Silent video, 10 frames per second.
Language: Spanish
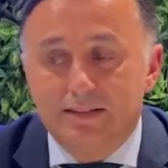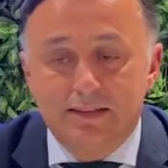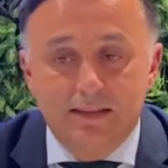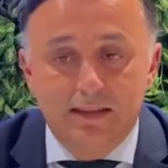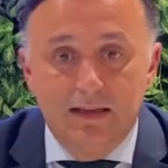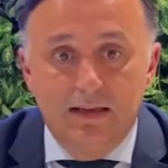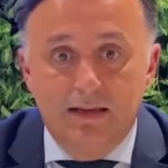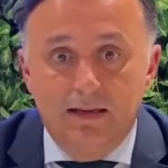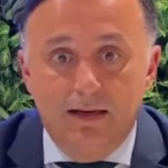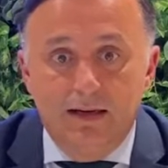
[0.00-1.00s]
de si
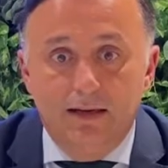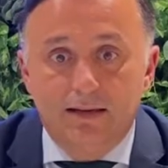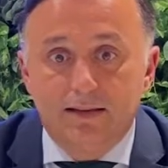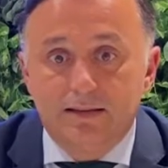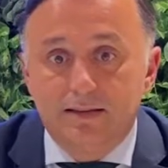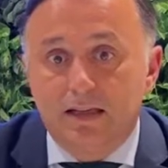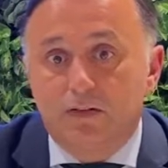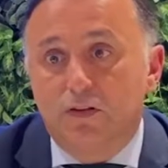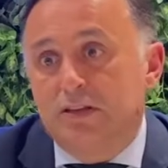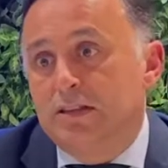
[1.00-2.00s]
eh,
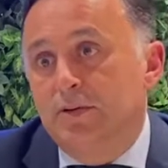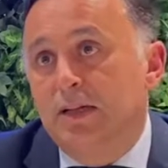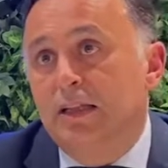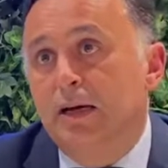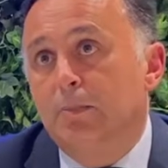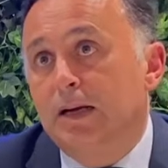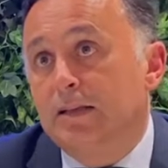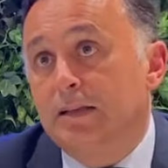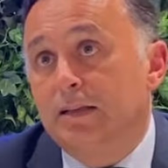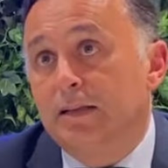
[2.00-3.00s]
necesitas flexibilidad
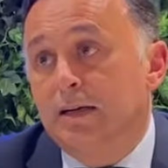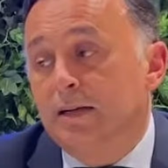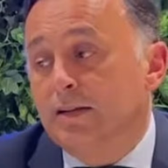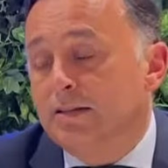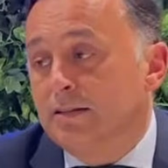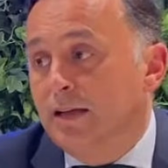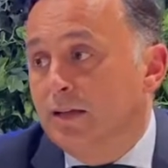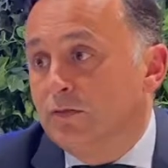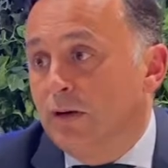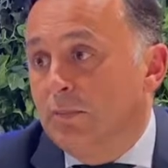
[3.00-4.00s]
para atender
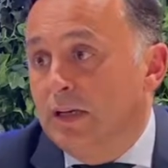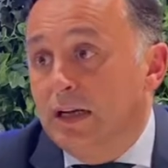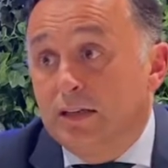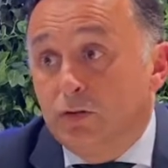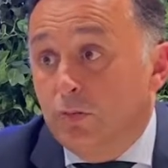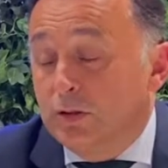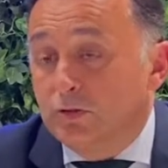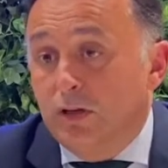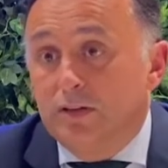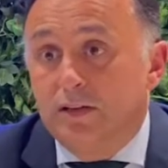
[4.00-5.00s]
necesidades familiares o
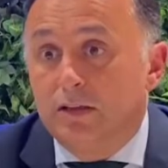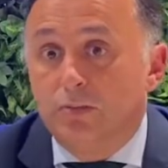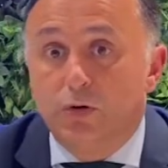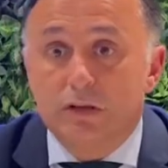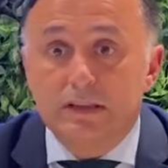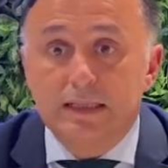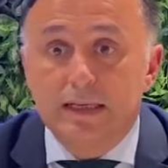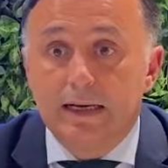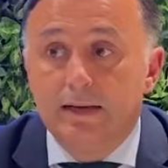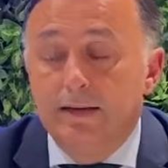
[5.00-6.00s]
personales del tipo que
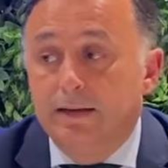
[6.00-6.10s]
sea.